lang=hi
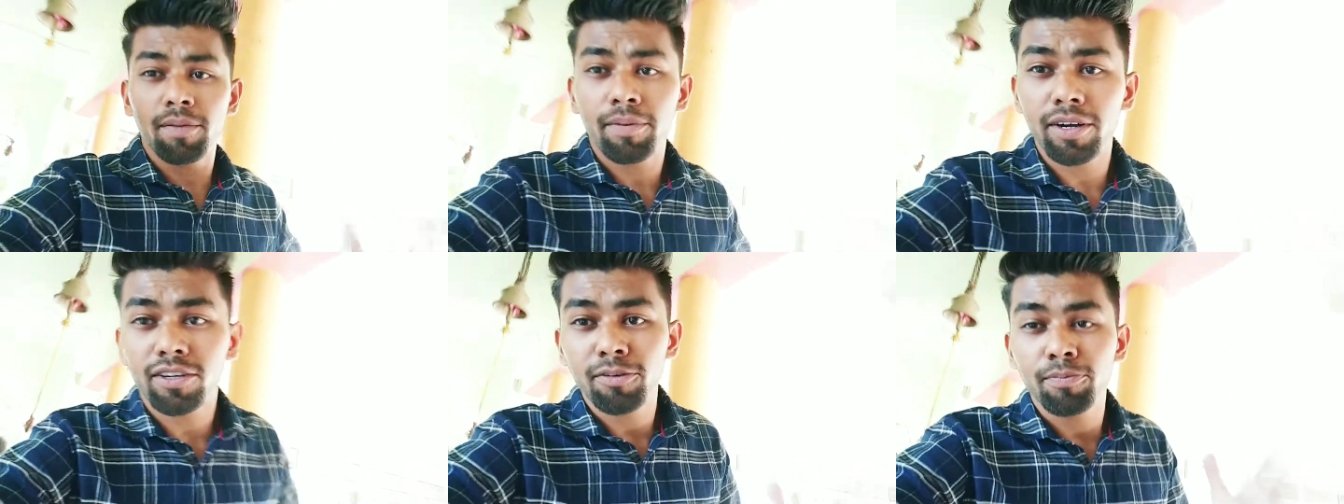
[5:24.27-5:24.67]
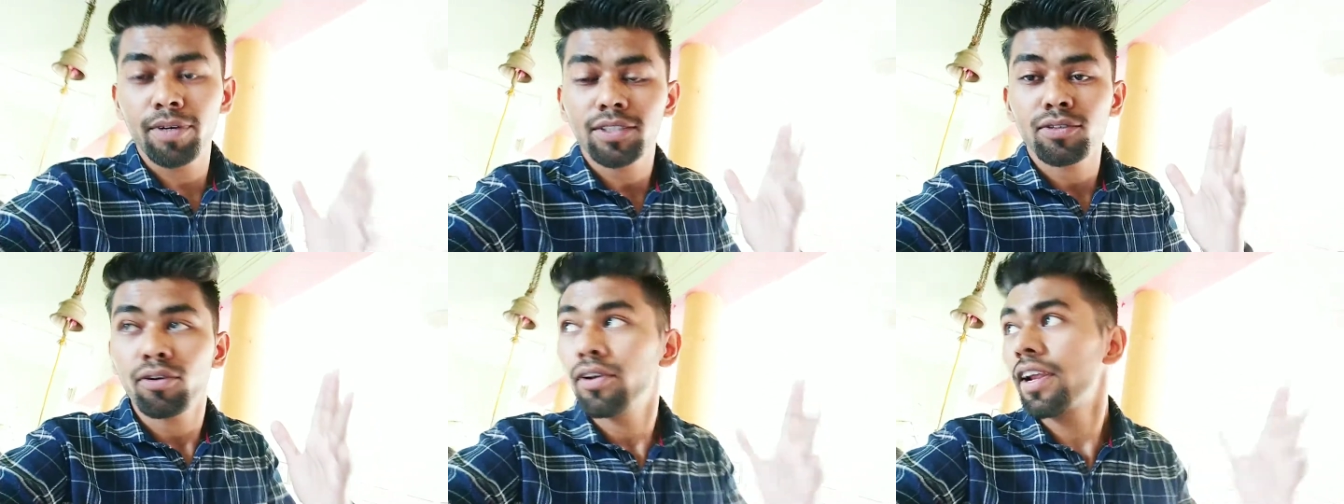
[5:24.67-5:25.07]
पाठ तो
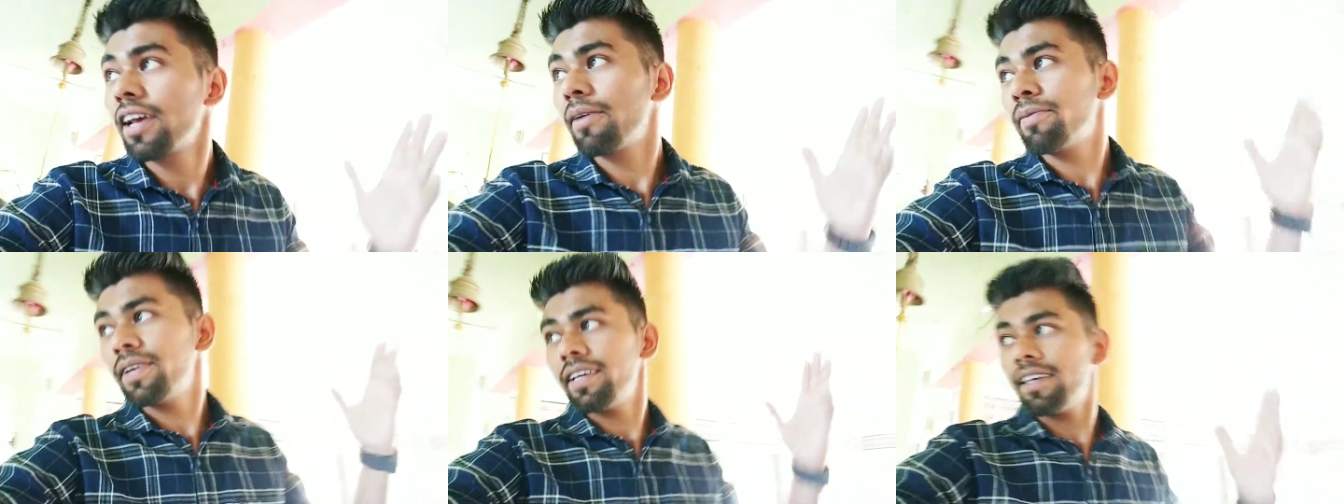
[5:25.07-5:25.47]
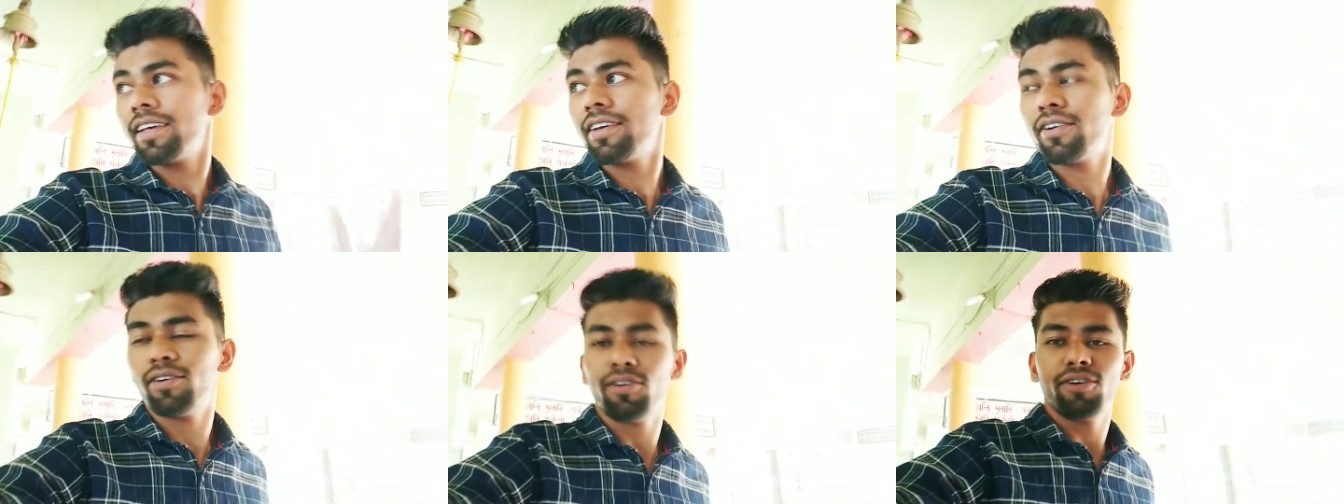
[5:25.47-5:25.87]
मस्त हो रहा है अभी
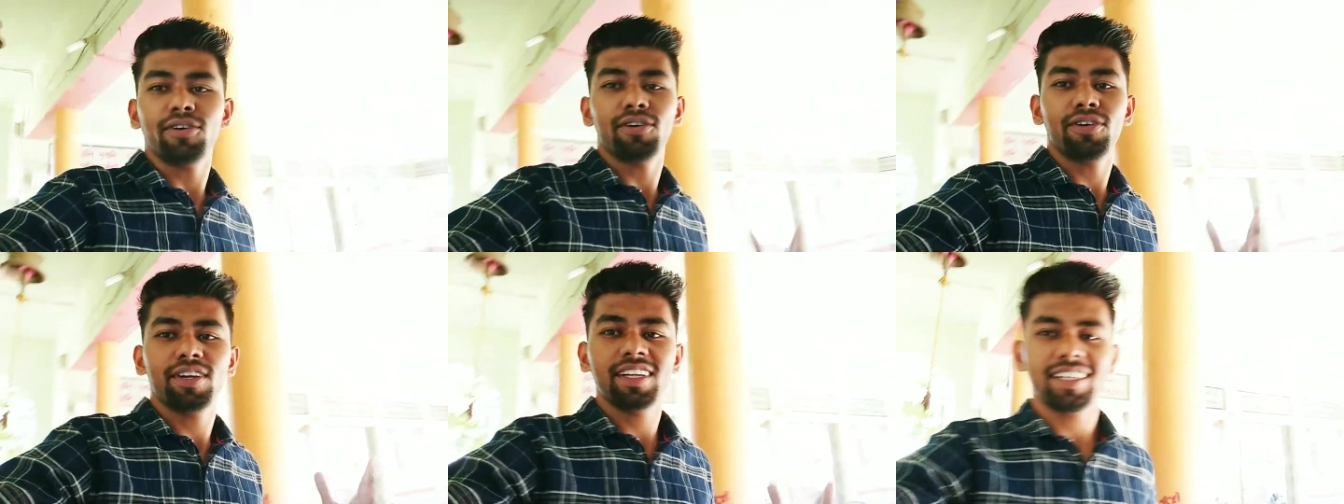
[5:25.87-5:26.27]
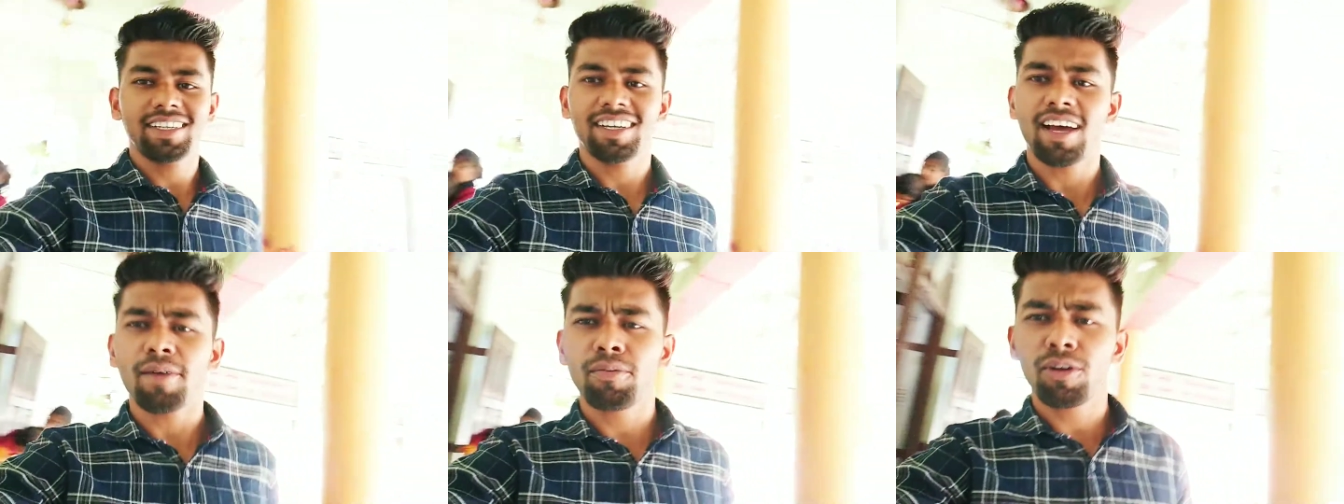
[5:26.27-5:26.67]
और
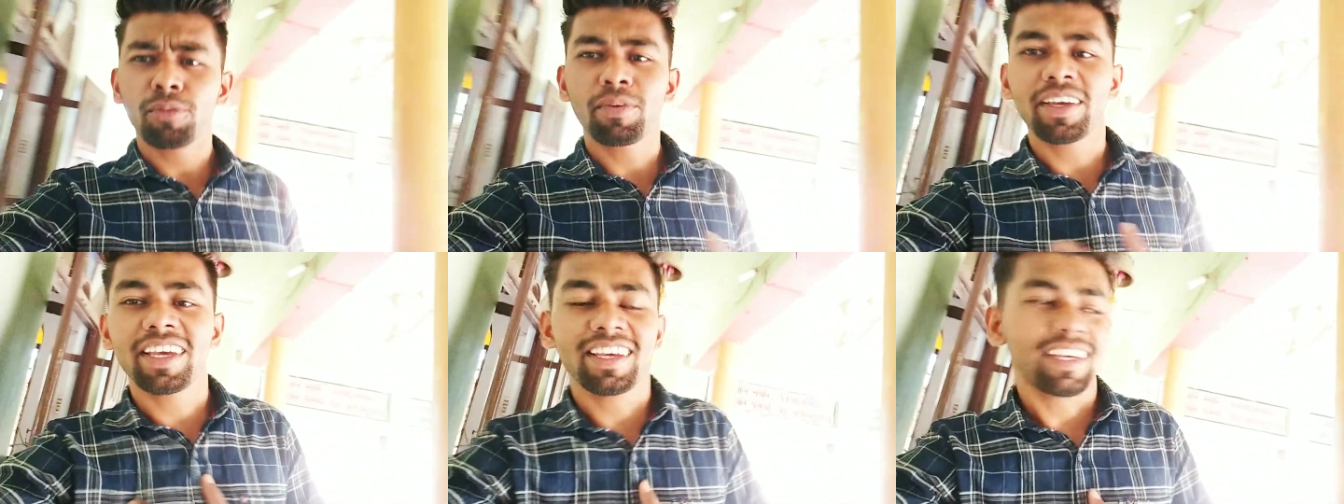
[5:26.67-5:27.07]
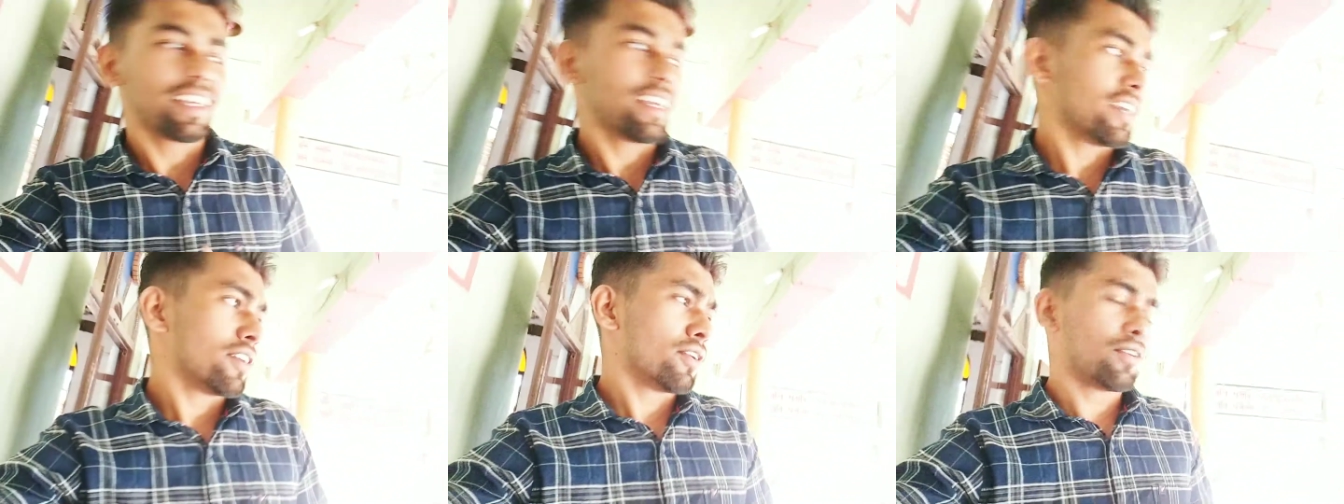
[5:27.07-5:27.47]
आप लोग भी
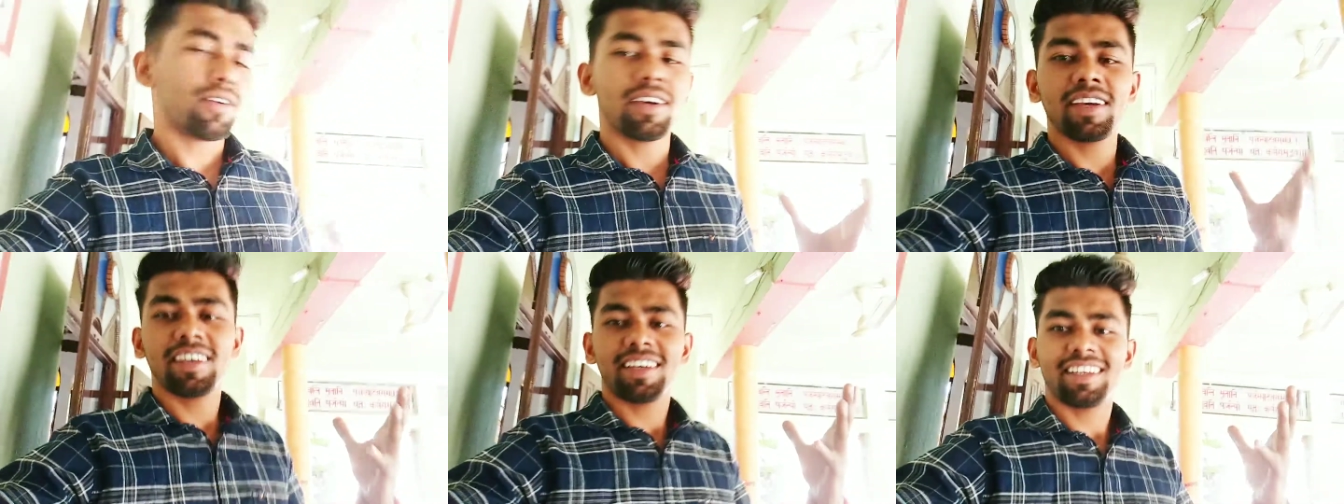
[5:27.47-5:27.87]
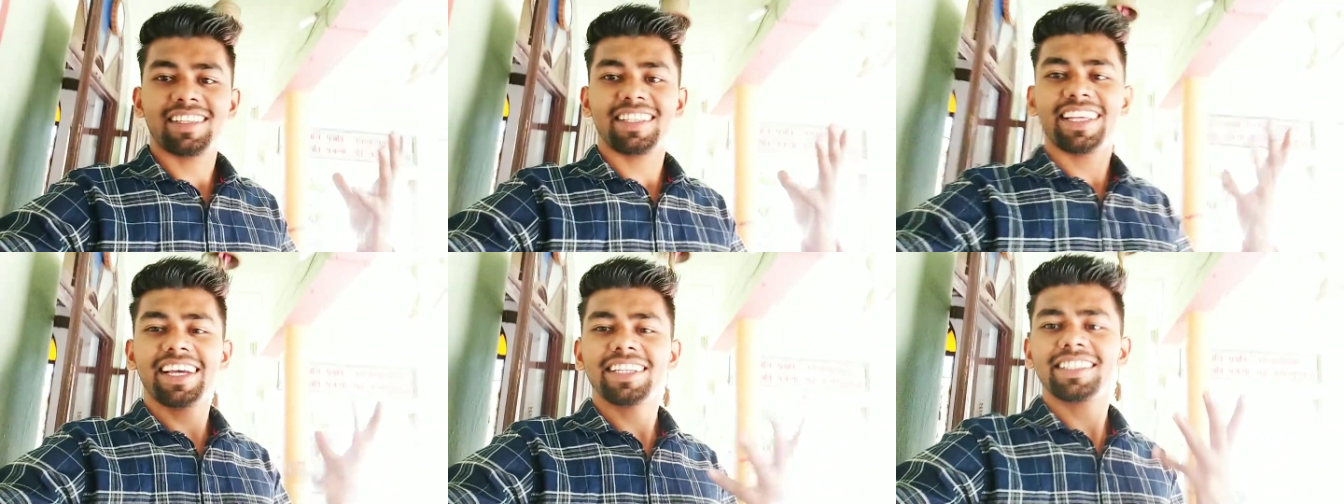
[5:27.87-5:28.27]

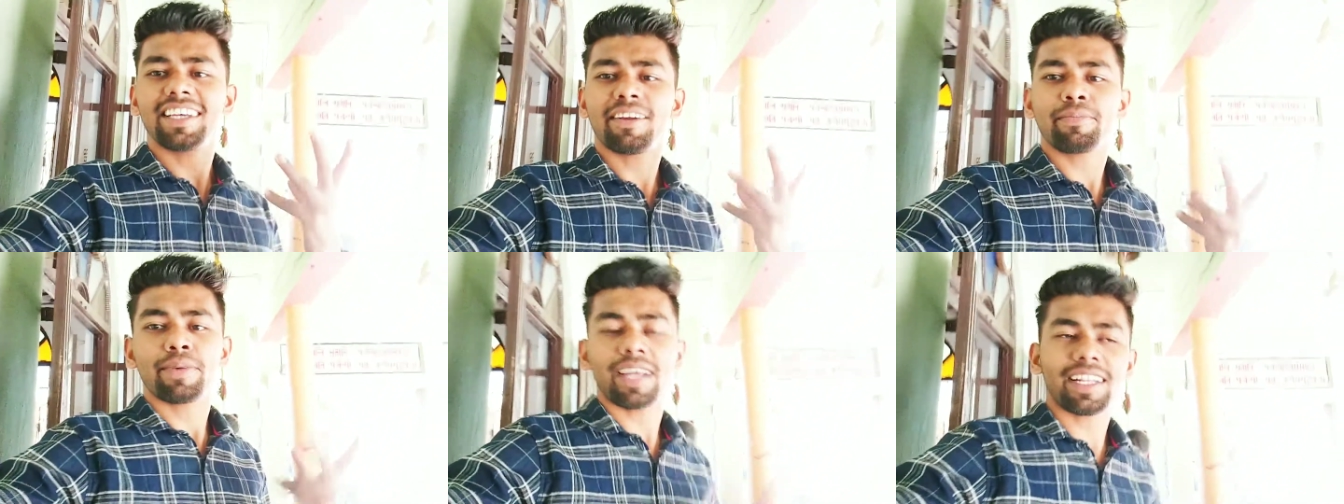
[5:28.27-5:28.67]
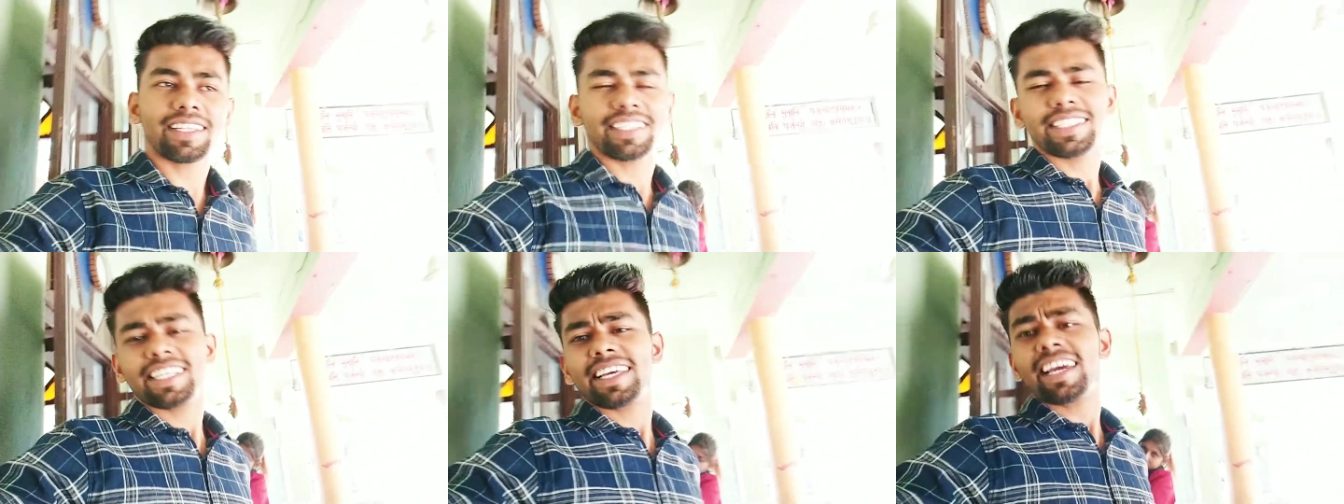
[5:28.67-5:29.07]
ढेर सारा प्यार
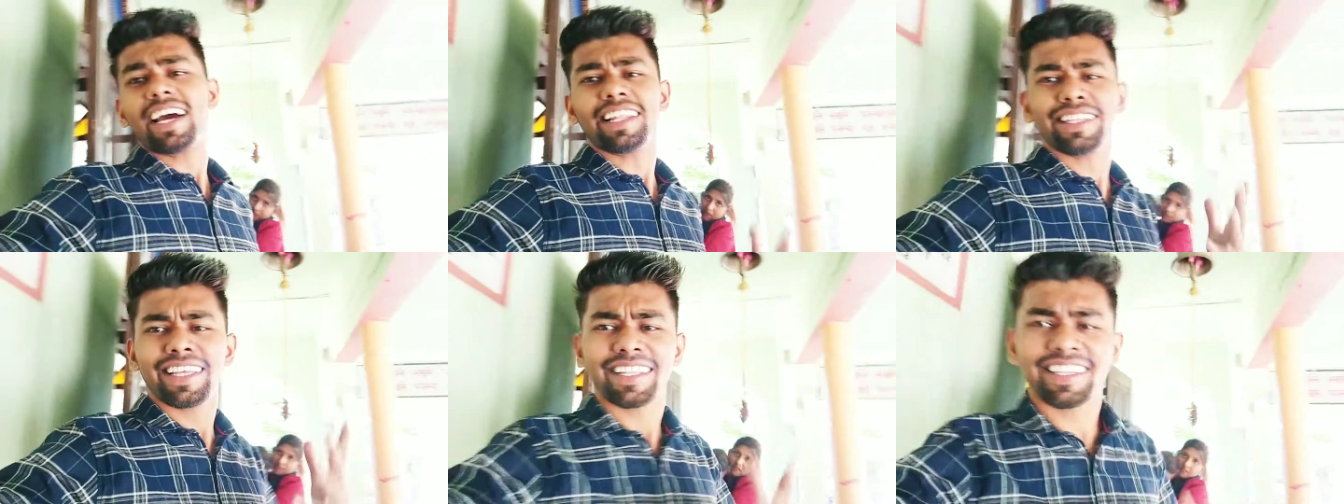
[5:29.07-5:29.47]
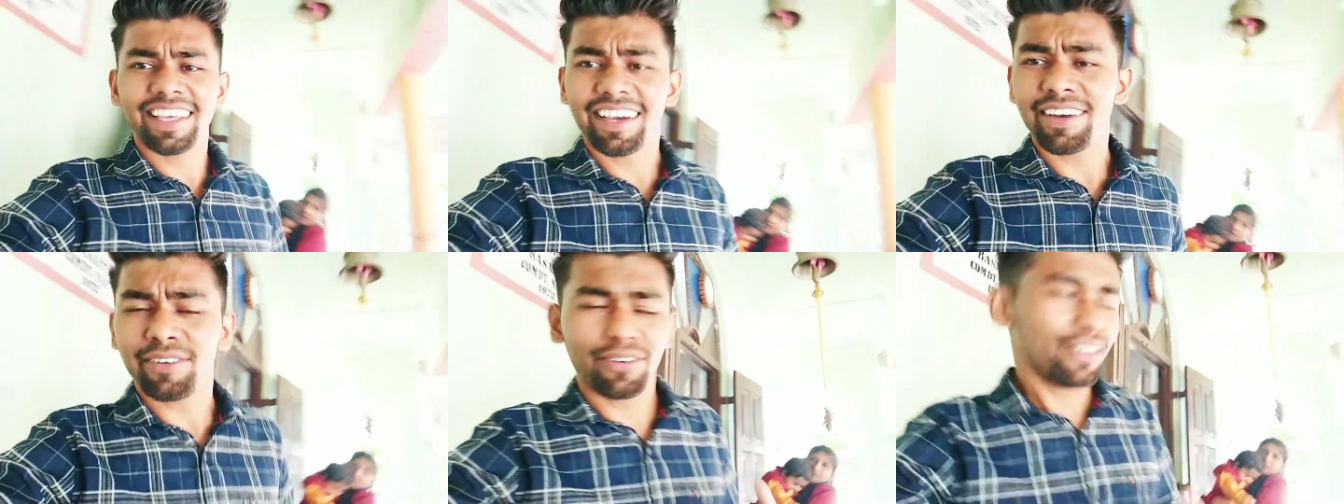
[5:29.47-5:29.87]
दीजिएगा
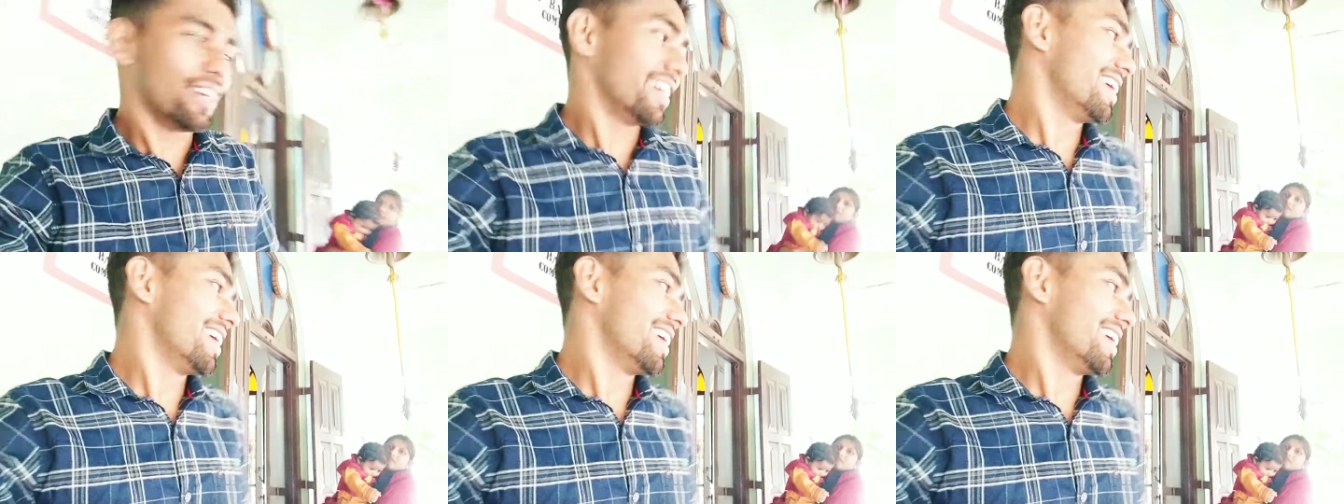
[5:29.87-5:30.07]
आदित्य को